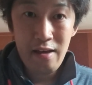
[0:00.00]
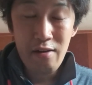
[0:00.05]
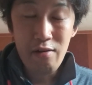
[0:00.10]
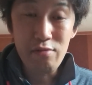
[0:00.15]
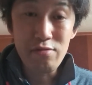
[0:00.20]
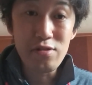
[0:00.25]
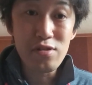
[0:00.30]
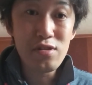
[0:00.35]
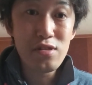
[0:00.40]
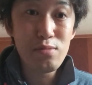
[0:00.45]
お
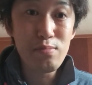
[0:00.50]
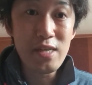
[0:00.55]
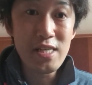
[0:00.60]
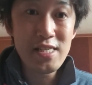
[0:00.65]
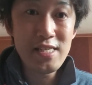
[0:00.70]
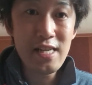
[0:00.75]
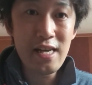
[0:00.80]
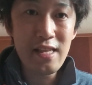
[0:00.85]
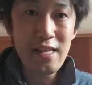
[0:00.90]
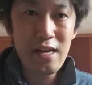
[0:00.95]
すすめし
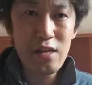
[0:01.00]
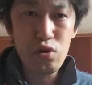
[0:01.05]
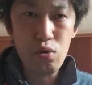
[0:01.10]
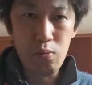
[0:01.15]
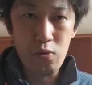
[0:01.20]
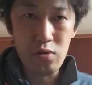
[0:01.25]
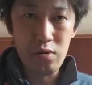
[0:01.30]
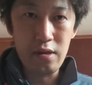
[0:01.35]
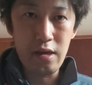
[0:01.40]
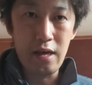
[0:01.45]
たいなと
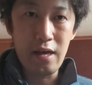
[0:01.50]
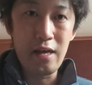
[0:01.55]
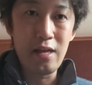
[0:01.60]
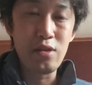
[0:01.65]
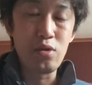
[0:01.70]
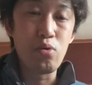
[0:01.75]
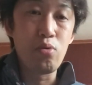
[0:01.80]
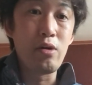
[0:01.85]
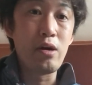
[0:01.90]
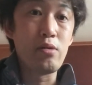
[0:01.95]
思って
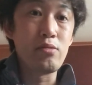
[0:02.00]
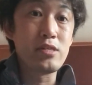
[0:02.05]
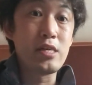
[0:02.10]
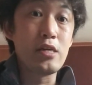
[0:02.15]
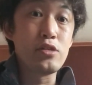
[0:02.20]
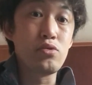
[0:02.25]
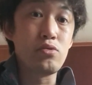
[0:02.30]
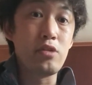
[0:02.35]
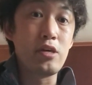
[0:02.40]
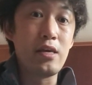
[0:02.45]
動画の最
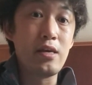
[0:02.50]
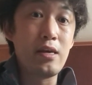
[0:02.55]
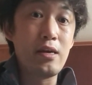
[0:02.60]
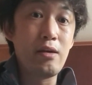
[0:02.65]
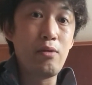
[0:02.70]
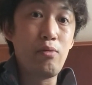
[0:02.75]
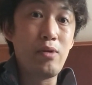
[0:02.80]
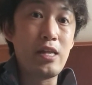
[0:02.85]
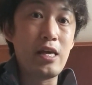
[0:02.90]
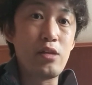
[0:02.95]
初に
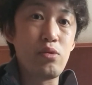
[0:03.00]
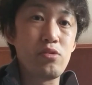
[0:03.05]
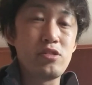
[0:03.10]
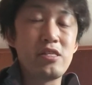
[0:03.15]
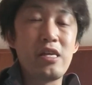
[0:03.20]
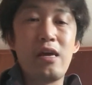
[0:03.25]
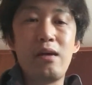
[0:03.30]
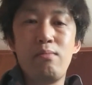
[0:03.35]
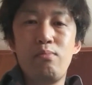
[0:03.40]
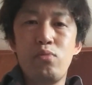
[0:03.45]
話題とし
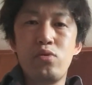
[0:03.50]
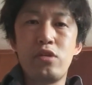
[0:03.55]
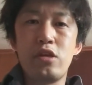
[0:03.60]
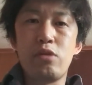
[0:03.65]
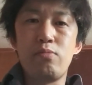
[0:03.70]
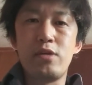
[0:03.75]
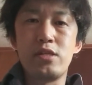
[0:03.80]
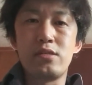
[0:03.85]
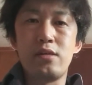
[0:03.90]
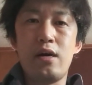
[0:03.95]
て持ってき
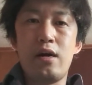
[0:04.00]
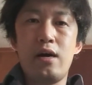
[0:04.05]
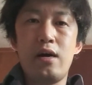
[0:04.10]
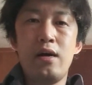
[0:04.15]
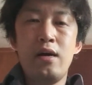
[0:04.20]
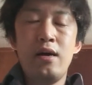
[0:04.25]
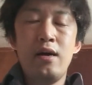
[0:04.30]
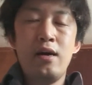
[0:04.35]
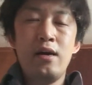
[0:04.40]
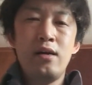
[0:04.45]
ました。
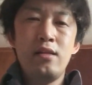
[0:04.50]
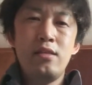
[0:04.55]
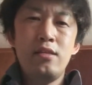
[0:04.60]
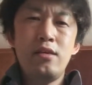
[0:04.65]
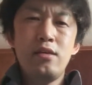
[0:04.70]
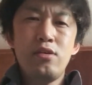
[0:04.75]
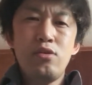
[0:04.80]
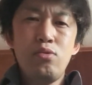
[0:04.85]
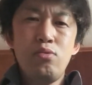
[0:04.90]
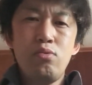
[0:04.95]
で、
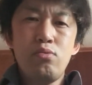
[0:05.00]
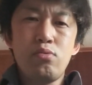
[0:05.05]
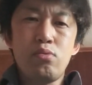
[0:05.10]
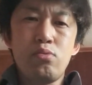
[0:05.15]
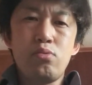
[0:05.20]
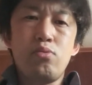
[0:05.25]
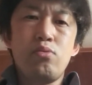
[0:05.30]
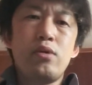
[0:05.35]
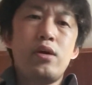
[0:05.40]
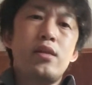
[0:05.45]
今日の
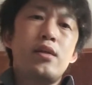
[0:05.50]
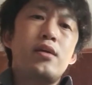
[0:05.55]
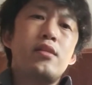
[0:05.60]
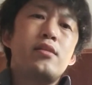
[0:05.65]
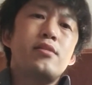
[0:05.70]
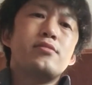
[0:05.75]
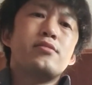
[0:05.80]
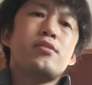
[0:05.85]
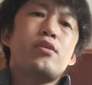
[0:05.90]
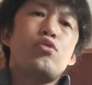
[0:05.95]
動画なん
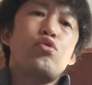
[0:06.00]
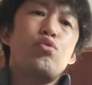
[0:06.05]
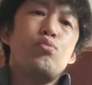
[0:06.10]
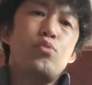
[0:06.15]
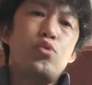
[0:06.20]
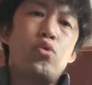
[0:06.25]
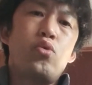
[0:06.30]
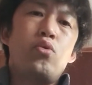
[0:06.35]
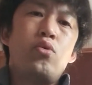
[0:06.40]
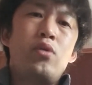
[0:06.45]
ですけど
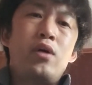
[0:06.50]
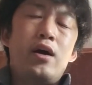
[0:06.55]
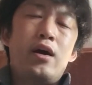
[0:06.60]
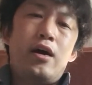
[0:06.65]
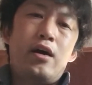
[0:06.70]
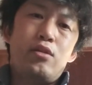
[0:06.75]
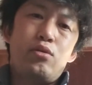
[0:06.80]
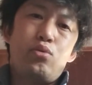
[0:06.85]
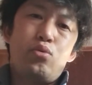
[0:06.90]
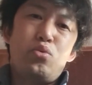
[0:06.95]
も、
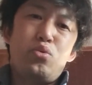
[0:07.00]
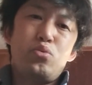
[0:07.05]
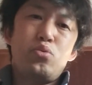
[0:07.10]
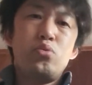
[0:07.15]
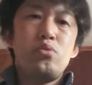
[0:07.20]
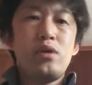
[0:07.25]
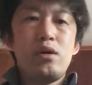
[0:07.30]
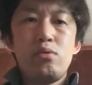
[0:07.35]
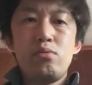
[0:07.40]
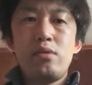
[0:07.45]
あの、動
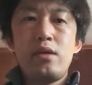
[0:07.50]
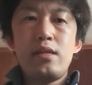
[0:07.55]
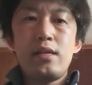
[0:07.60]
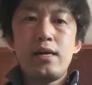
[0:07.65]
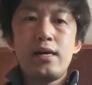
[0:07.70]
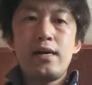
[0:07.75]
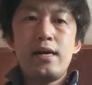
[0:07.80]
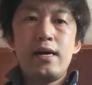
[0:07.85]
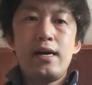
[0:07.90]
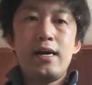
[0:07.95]
画のネタ
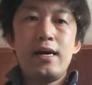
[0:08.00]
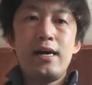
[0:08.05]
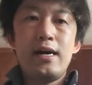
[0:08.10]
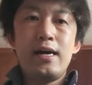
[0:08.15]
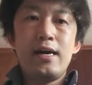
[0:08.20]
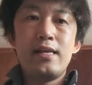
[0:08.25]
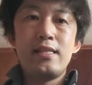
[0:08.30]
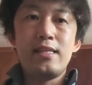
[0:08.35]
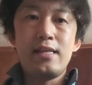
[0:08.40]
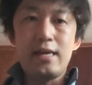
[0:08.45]
が
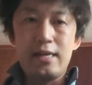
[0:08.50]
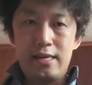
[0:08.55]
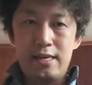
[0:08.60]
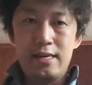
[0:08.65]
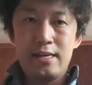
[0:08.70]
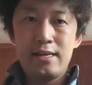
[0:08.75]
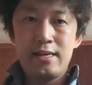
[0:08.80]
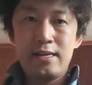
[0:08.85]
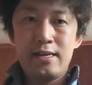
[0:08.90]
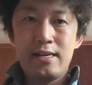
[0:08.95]
な
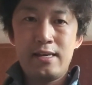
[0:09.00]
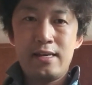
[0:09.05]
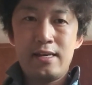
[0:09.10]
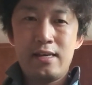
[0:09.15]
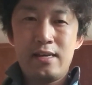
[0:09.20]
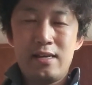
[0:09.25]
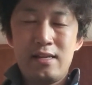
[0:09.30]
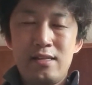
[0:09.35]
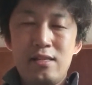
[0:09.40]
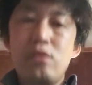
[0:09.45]

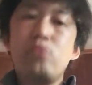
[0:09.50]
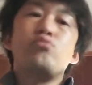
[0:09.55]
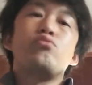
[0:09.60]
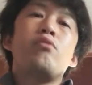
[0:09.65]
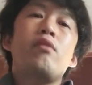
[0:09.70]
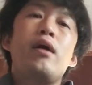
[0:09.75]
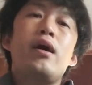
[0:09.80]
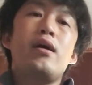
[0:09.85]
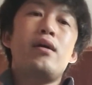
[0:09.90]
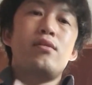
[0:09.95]
いっていうの
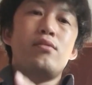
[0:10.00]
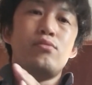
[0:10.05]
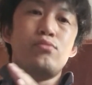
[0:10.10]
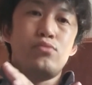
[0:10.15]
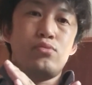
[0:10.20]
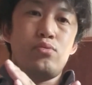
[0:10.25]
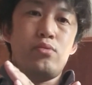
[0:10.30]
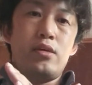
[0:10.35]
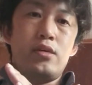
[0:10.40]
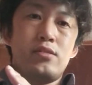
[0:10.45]
は
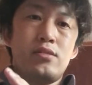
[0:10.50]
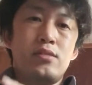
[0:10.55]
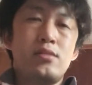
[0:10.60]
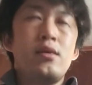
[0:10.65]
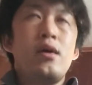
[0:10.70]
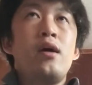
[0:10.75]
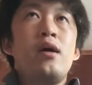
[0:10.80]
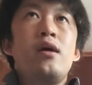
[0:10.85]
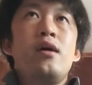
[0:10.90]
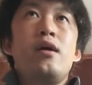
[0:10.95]
嘘です。
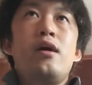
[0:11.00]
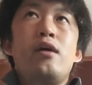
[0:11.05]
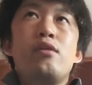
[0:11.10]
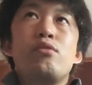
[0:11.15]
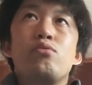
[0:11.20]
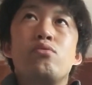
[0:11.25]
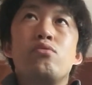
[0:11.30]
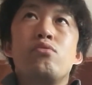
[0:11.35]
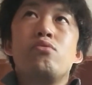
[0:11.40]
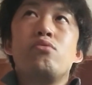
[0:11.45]
あ
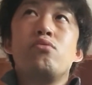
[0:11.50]
の